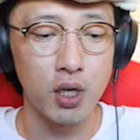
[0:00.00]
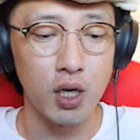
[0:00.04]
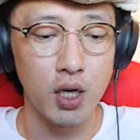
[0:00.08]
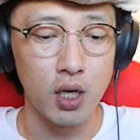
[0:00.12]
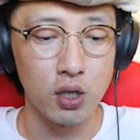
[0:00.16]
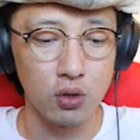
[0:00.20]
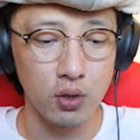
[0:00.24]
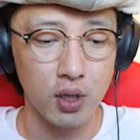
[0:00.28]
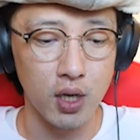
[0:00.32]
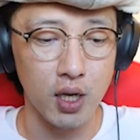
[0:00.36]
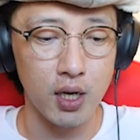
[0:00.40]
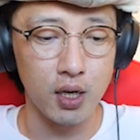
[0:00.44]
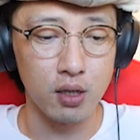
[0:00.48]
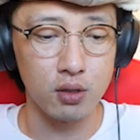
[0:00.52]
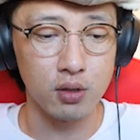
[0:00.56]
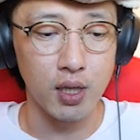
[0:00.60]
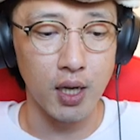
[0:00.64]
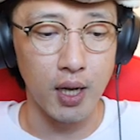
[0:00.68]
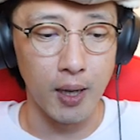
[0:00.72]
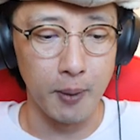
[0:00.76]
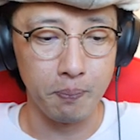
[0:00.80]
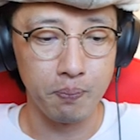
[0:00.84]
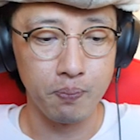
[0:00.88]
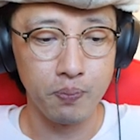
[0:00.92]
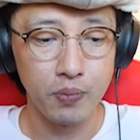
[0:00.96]
ナーの
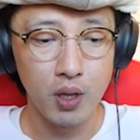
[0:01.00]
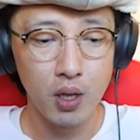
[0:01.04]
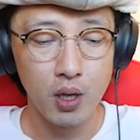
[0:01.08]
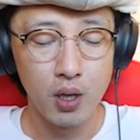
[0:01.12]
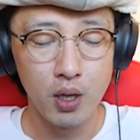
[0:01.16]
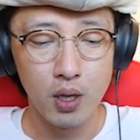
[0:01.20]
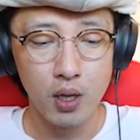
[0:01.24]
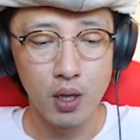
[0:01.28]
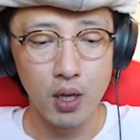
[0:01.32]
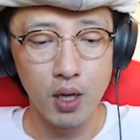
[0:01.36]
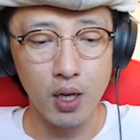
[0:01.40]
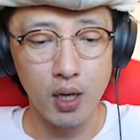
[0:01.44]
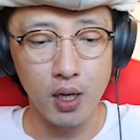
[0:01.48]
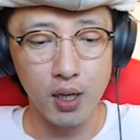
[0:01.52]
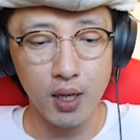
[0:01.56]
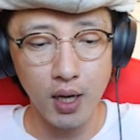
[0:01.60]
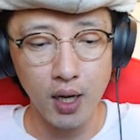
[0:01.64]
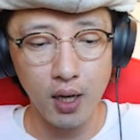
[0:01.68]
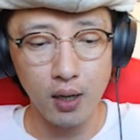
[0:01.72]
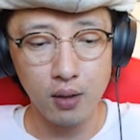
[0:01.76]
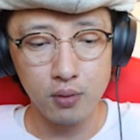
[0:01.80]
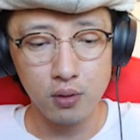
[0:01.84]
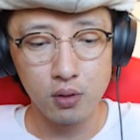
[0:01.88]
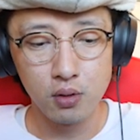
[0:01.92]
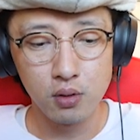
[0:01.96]
キャラクター、えー、
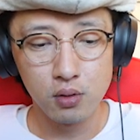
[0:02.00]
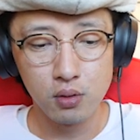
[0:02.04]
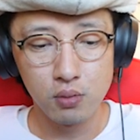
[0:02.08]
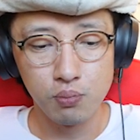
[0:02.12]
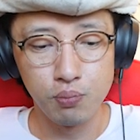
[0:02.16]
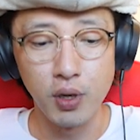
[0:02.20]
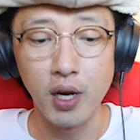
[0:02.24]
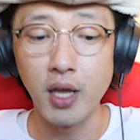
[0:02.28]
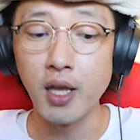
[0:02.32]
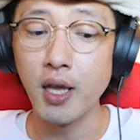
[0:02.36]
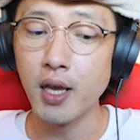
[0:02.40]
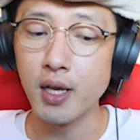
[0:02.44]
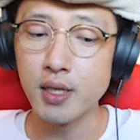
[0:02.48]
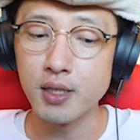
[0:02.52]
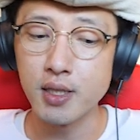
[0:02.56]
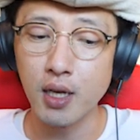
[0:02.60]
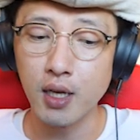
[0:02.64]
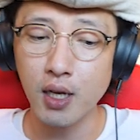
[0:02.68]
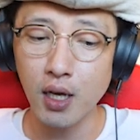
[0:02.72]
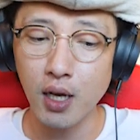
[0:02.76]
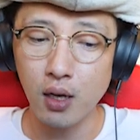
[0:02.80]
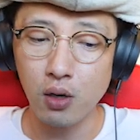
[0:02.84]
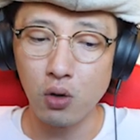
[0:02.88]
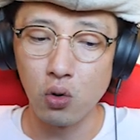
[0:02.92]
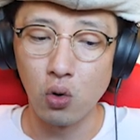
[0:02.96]
がプレイヤーさ
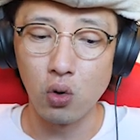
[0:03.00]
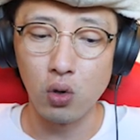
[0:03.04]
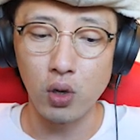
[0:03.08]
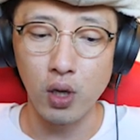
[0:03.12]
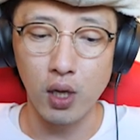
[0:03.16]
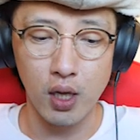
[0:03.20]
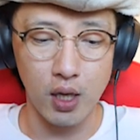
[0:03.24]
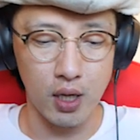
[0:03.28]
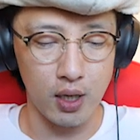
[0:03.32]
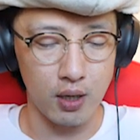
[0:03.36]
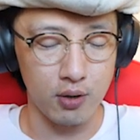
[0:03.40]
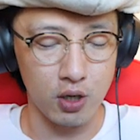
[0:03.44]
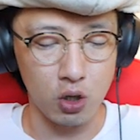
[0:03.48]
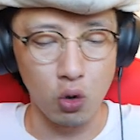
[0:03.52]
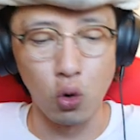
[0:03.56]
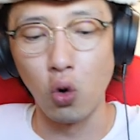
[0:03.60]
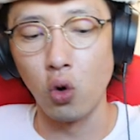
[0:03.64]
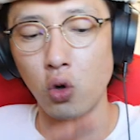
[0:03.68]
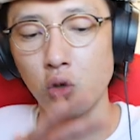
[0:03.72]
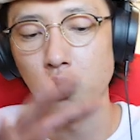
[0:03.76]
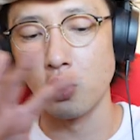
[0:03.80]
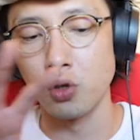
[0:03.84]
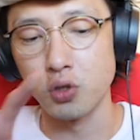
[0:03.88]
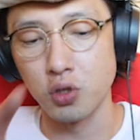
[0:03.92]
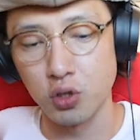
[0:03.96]
んがこう、えー、
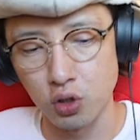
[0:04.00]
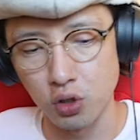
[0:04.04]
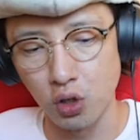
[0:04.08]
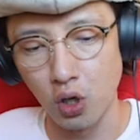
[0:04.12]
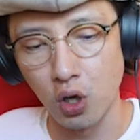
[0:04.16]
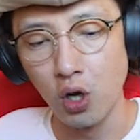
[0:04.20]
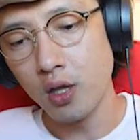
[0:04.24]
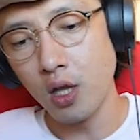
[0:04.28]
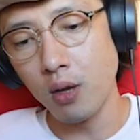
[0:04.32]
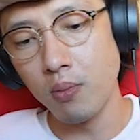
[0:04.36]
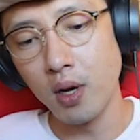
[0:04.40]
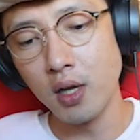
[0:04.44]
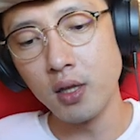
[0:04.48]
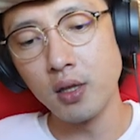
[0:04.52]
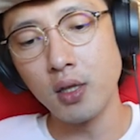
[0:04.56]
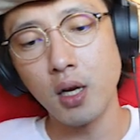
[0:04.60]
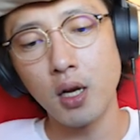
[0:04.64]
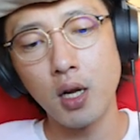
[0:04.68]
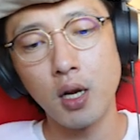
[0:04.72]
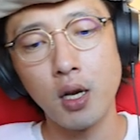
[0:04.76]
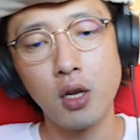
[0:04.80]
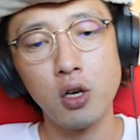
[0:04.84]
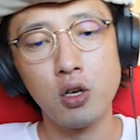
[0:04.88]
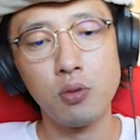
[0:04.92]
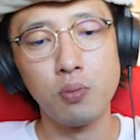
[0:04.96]
行動すると。で真ん
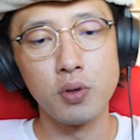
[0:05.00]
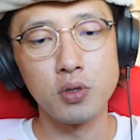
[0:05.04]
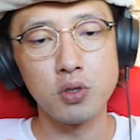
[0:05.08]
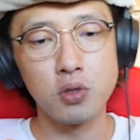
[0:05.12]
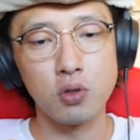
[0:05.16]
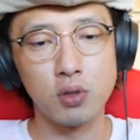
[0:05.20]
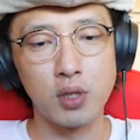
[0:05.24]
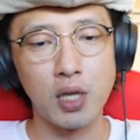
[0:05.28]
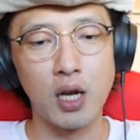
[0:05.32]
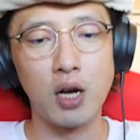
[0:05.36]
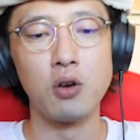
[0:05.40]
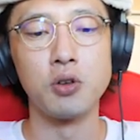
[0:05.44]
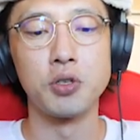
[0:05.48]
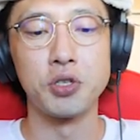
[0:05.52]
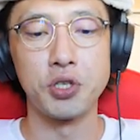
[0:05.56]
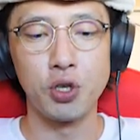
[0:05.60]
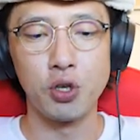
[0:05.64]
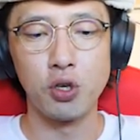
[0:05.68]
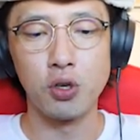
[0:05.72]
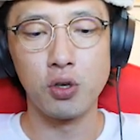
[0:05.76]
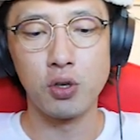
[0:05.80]
中にいるボスを倒す、